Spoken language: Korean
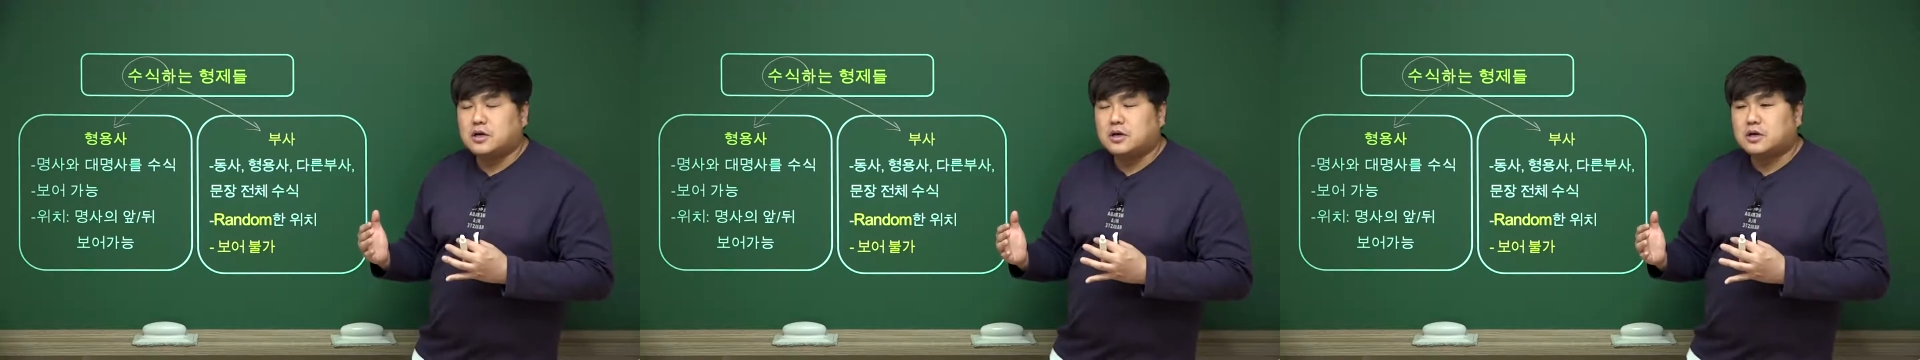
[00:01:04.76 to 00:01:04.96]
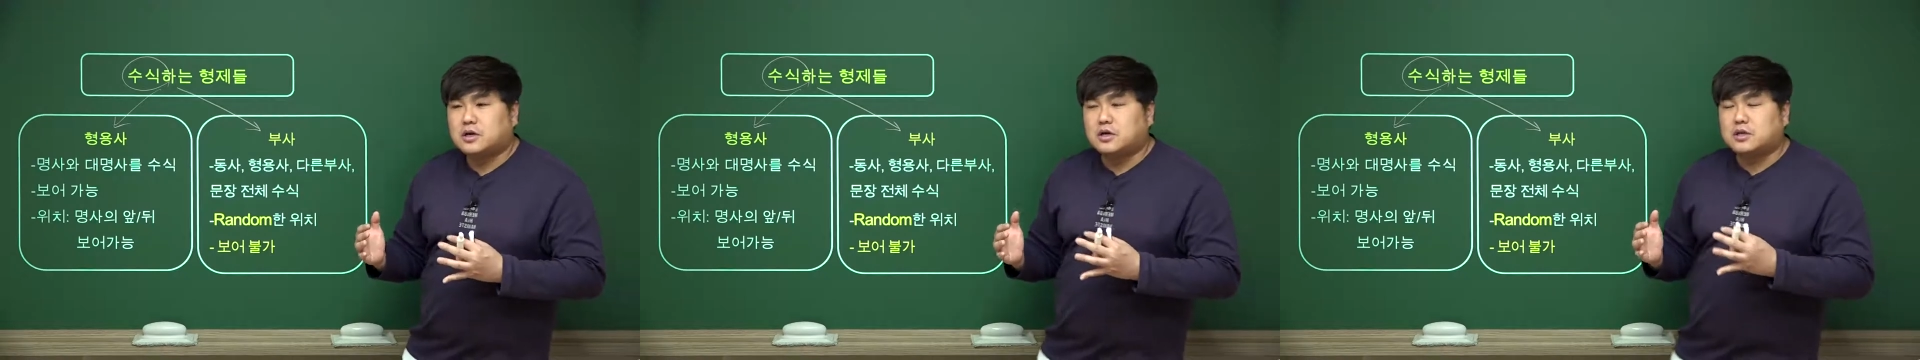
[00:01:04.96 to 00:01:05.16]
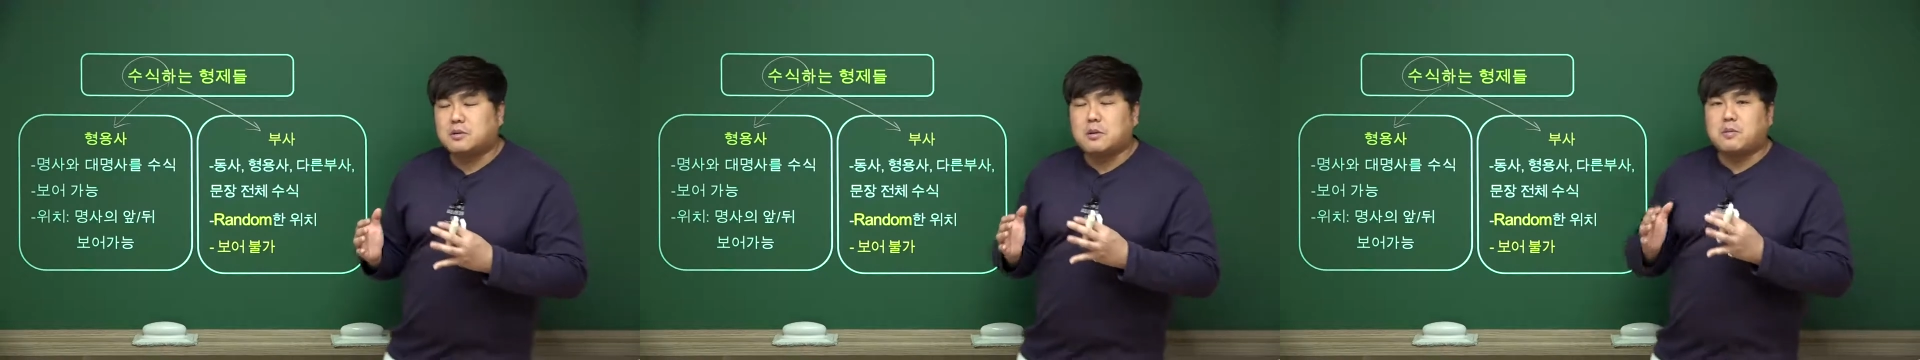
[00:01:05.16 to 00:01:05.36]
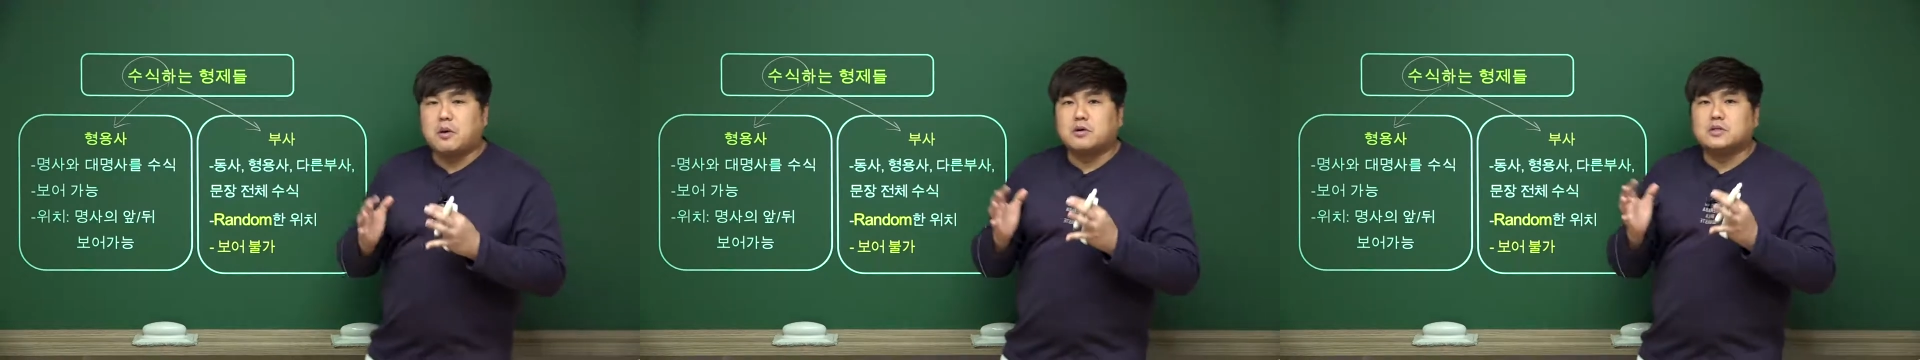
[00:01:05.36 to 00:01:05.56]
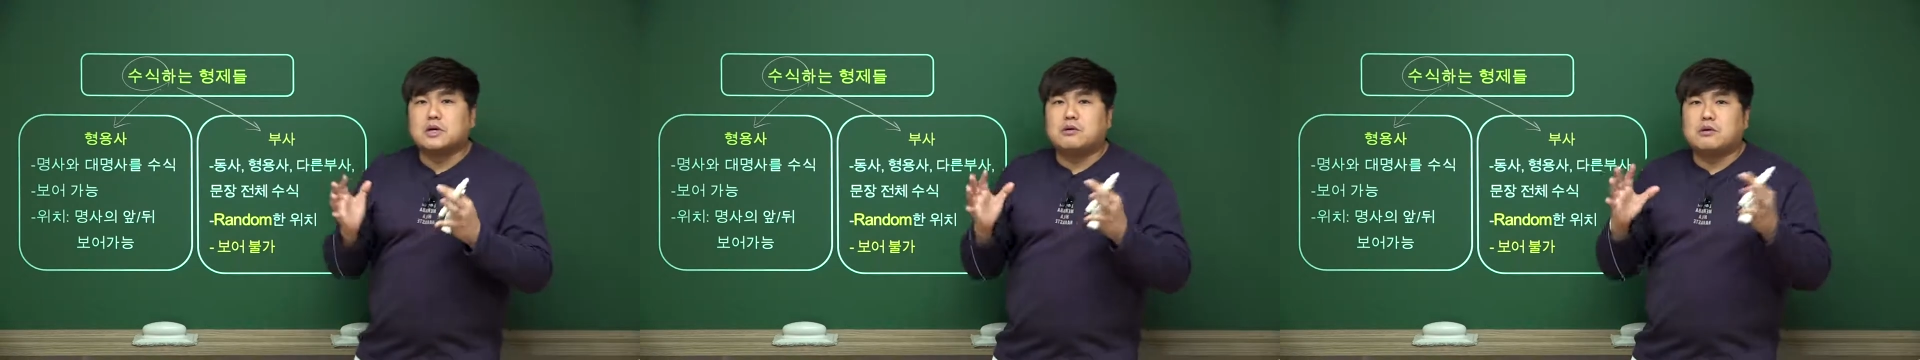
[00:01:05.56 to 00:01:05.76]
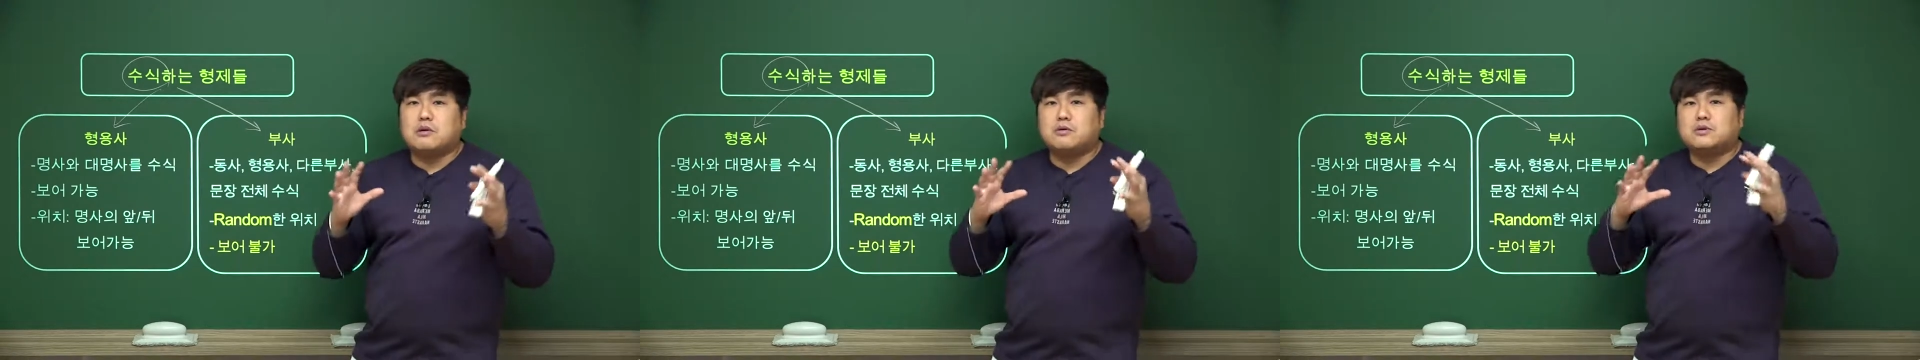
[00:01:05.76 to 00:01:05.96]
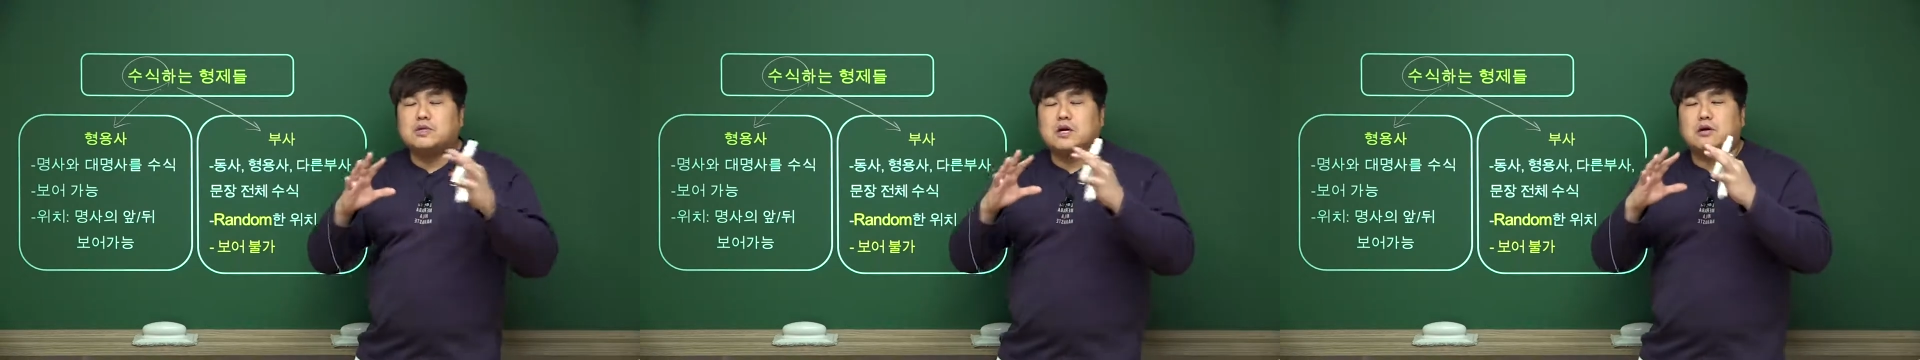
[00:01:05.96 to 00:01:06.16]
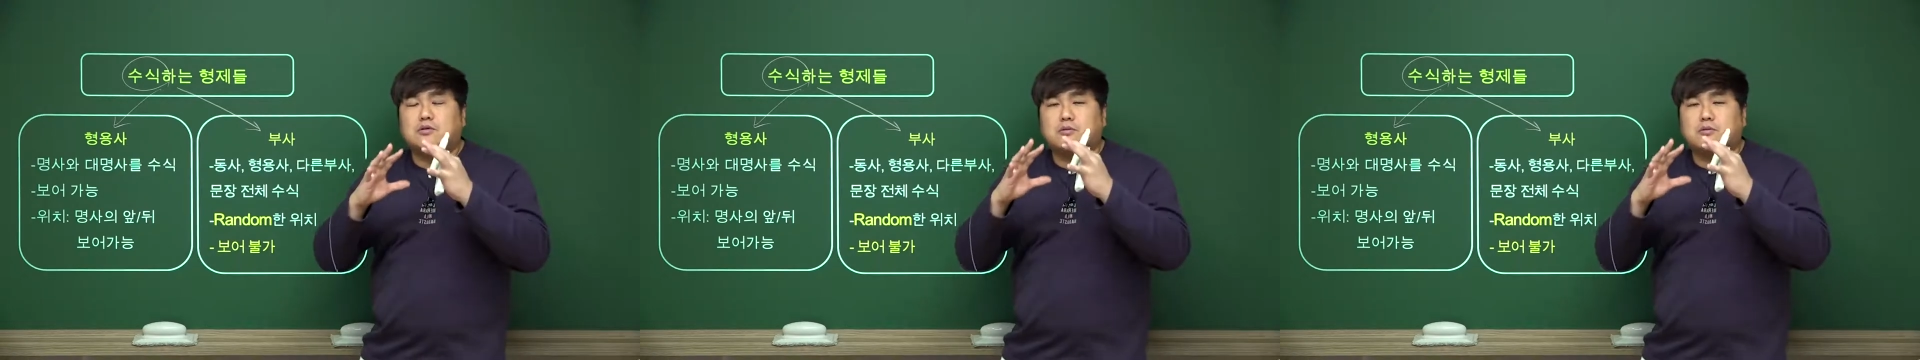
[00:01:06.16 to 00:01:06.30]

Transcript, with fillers: 그렇기 때문에 명사와 형용사,